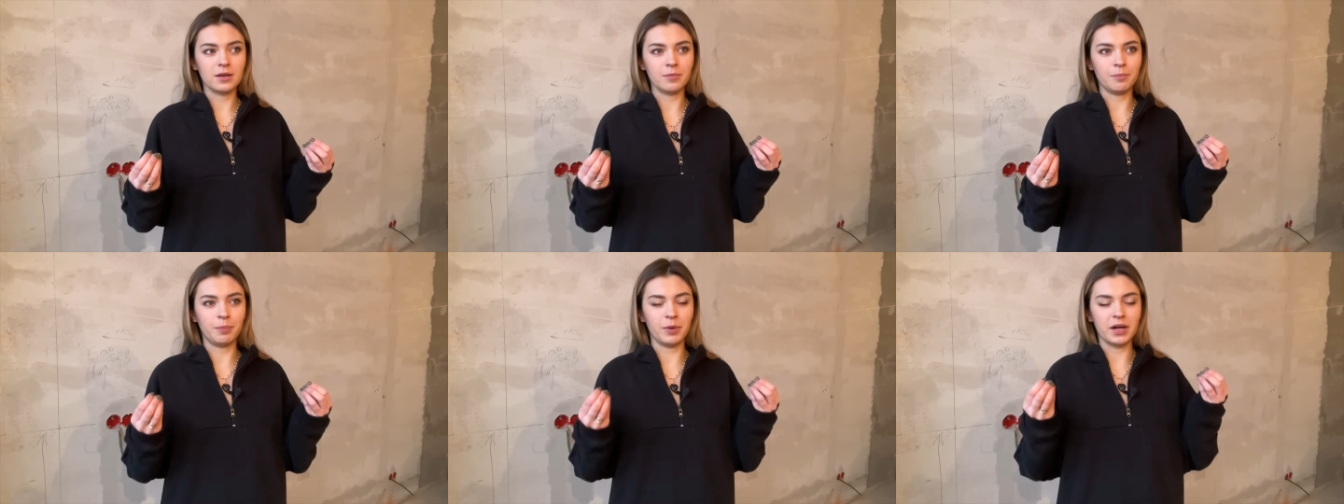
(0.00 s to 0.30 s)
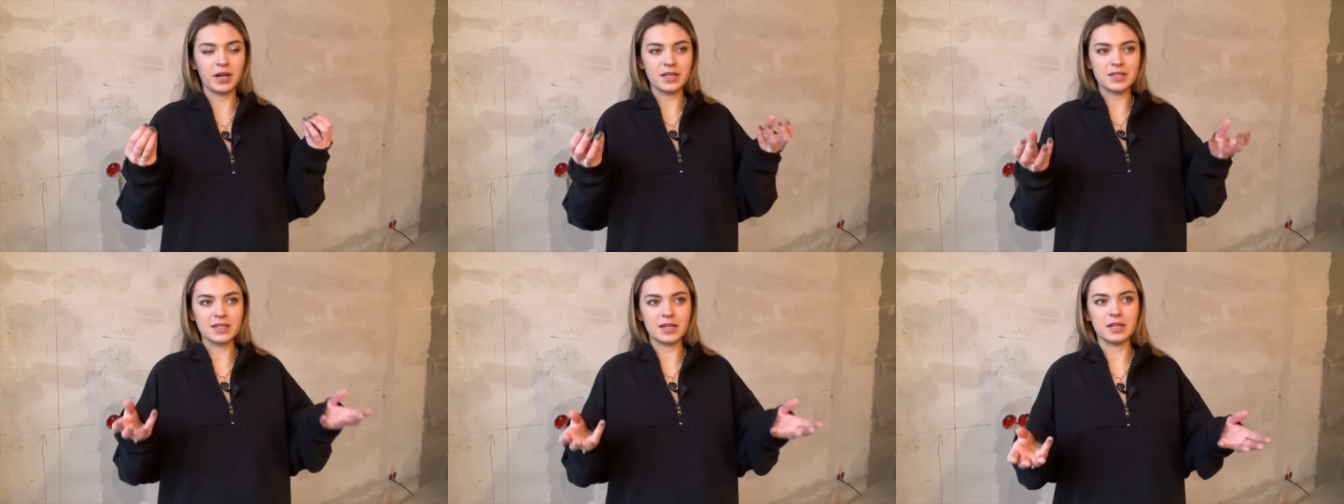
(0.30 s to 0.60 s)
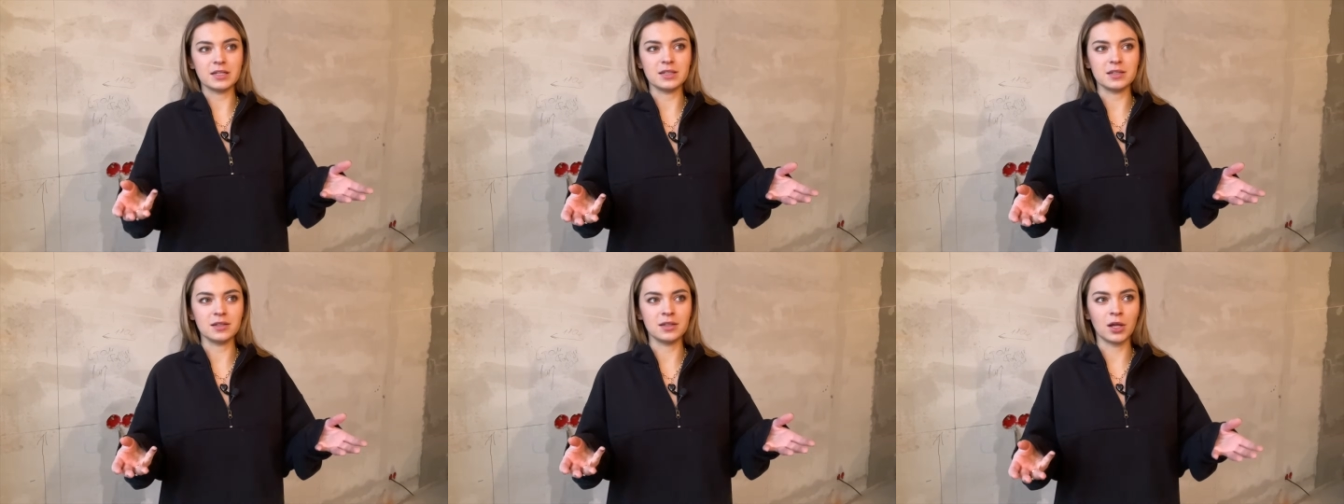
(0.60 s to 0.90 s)

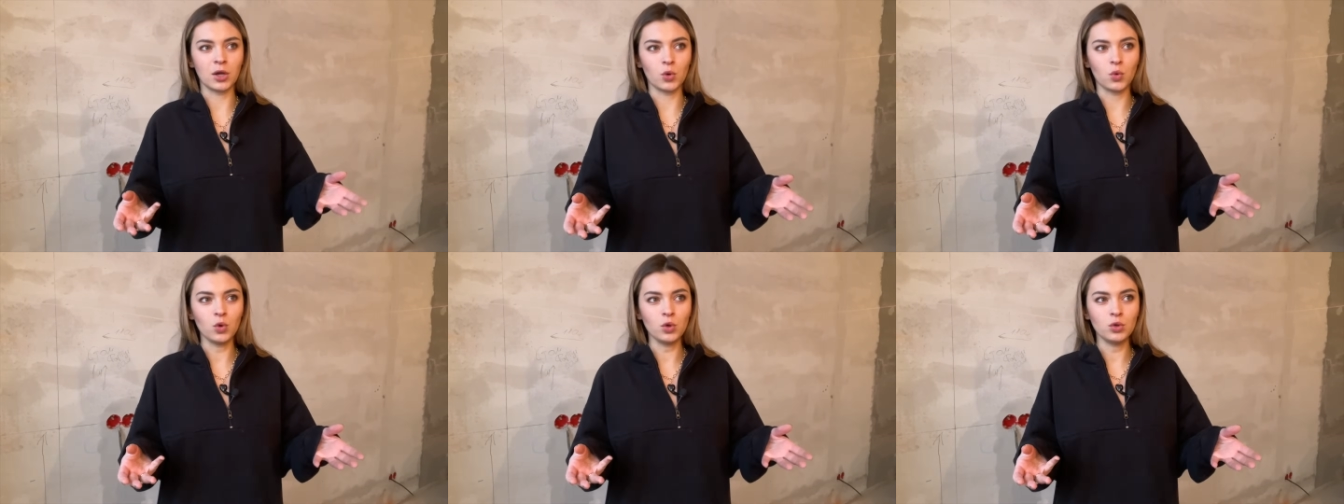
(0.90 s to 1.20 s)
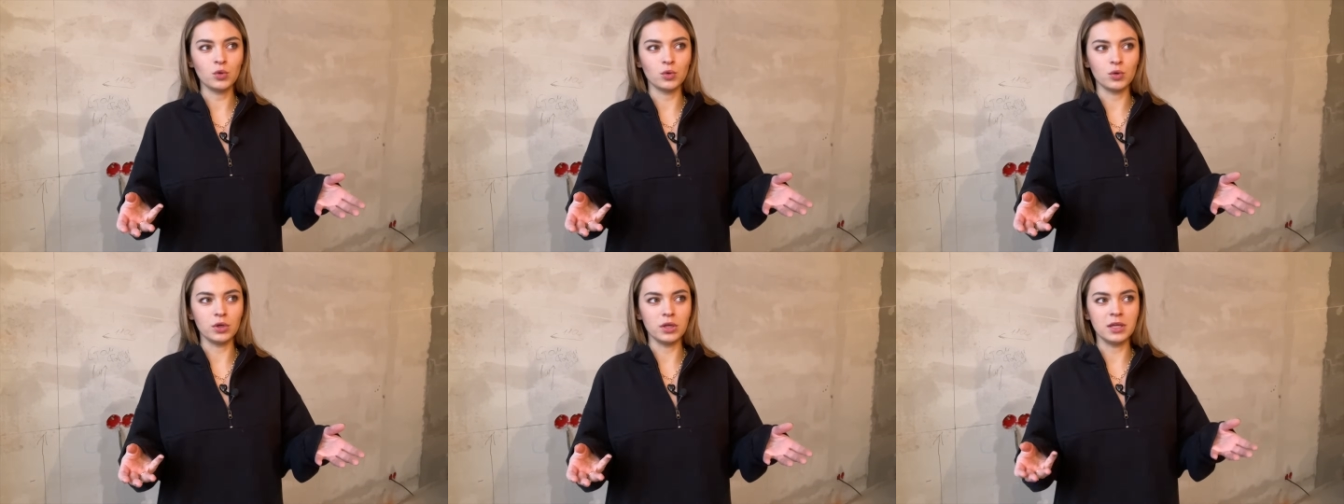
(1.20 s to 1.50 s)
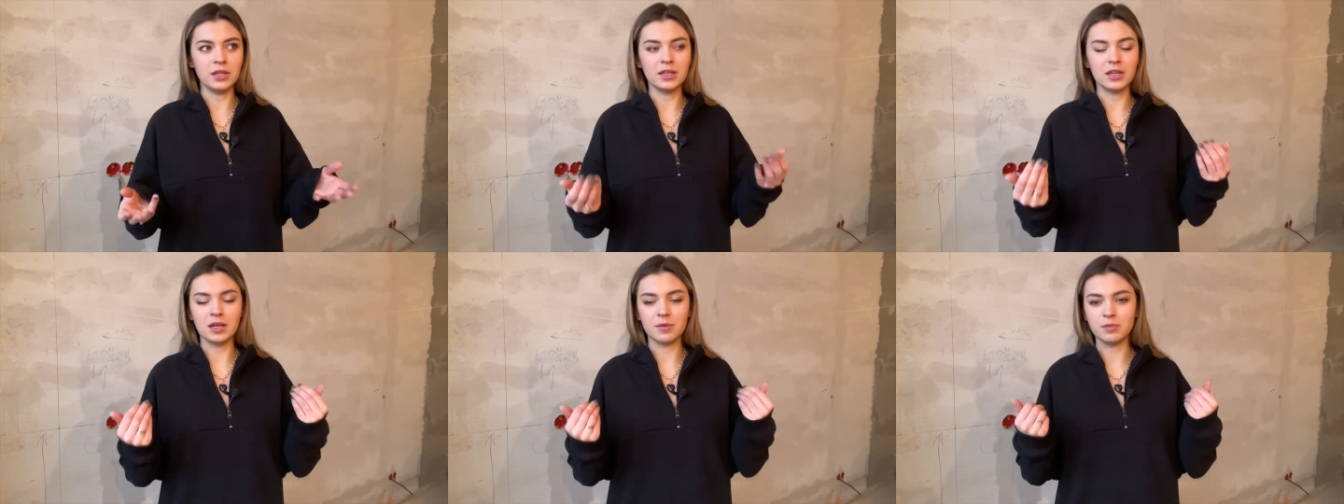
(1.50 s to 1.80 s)
показать народу
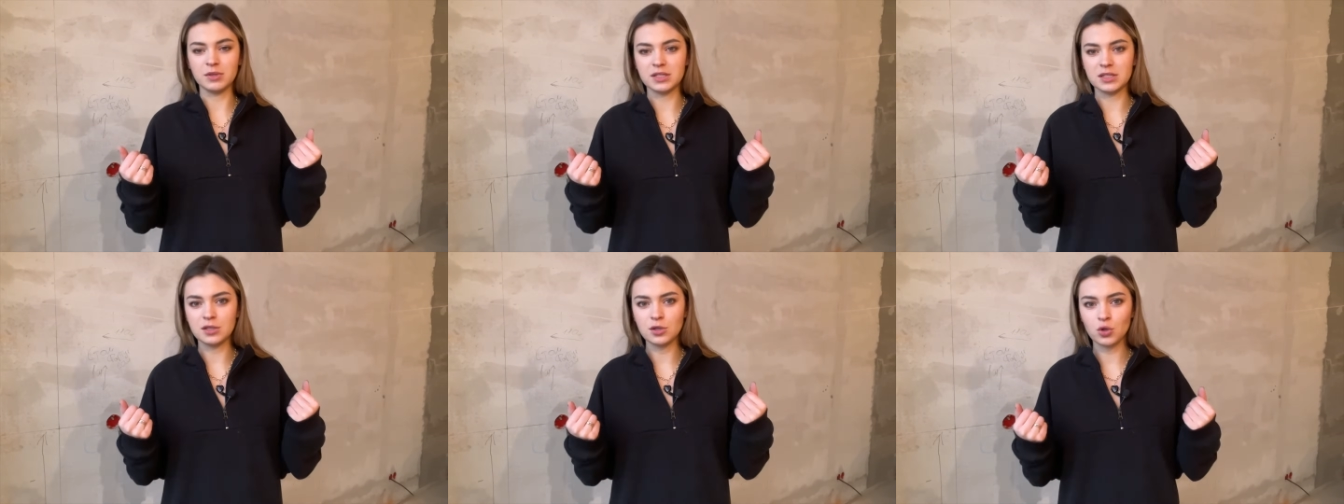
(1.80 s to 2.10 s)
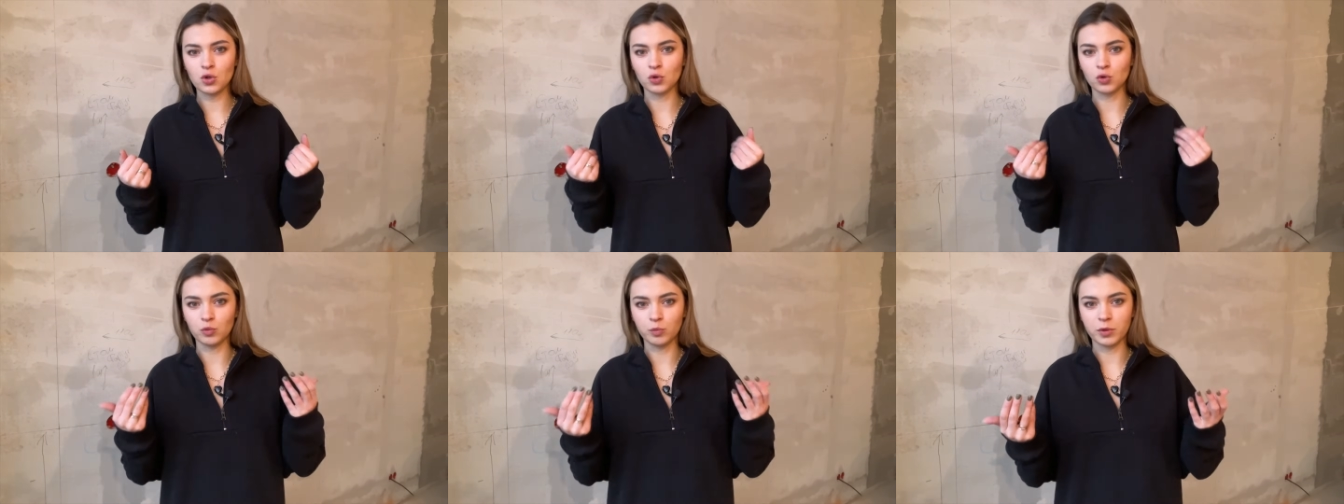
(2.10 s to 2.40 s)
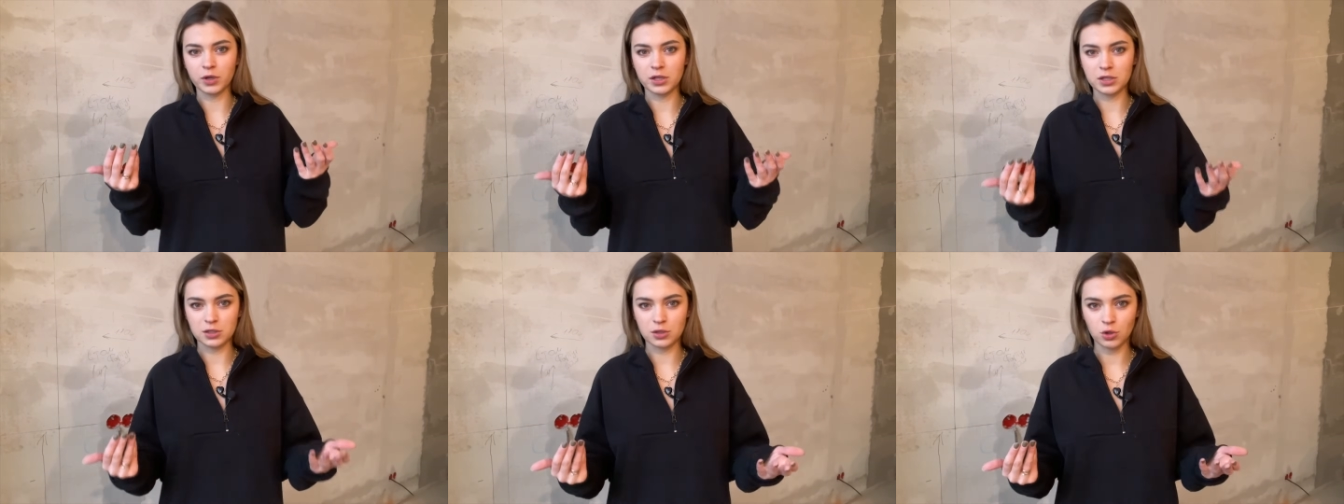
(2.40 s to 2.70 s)
и не объяснить, что
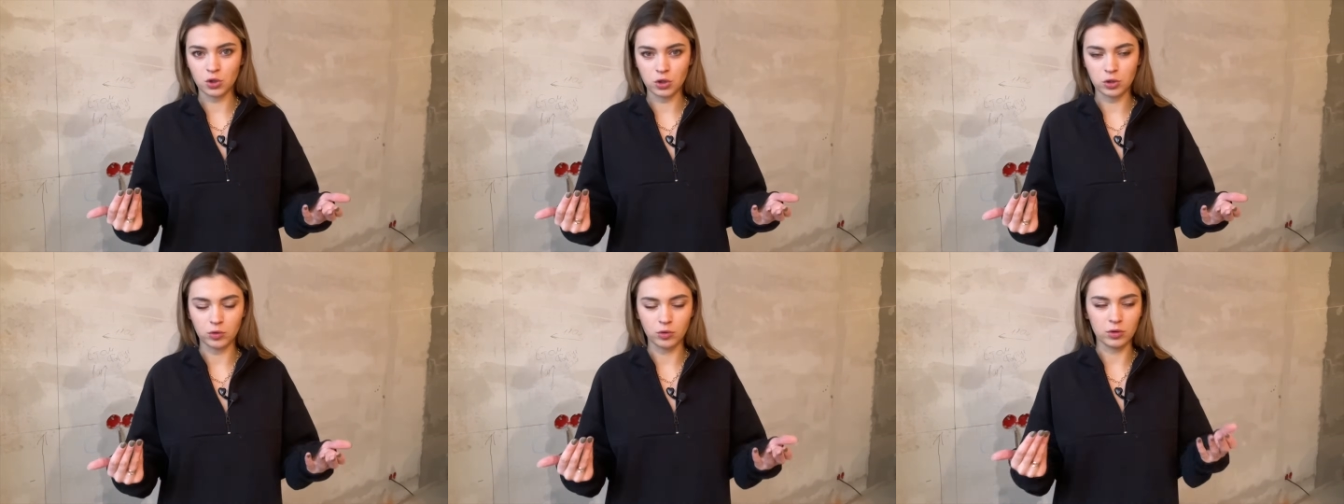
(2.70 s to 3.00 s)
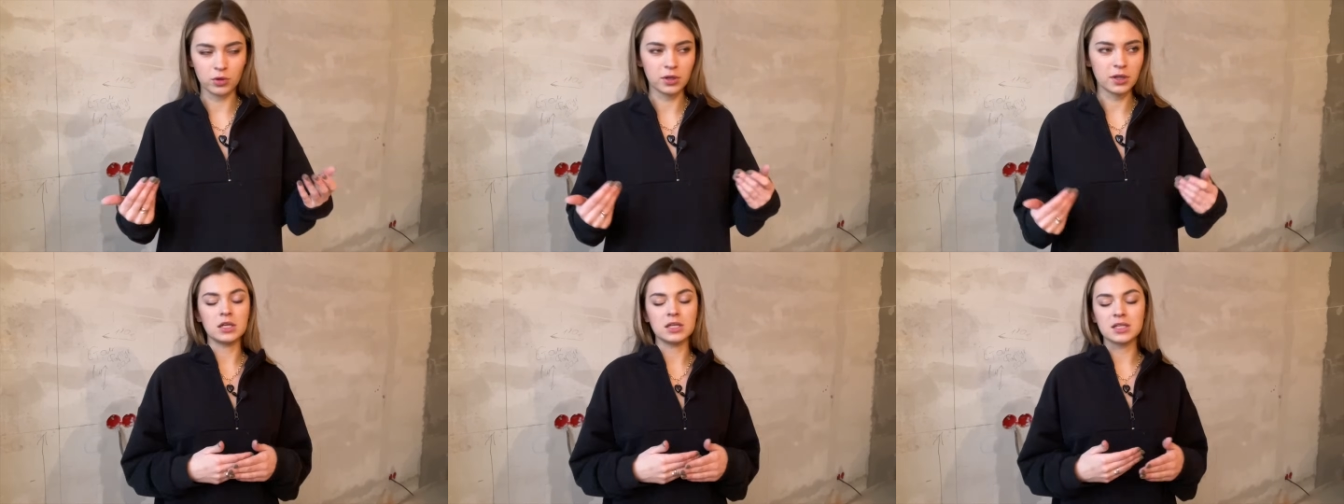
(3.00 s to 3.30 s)
произошло.